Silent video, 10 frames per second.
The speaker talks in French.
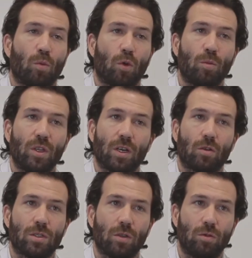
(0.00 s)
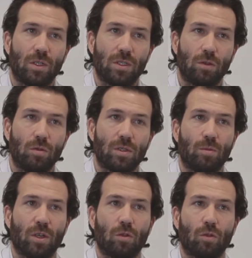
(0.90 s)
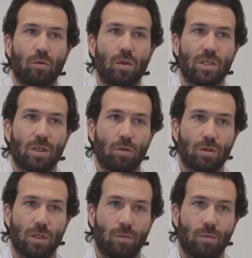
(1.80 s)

premier d'un cancer du testicule, c'est bien entendu la chirurgie.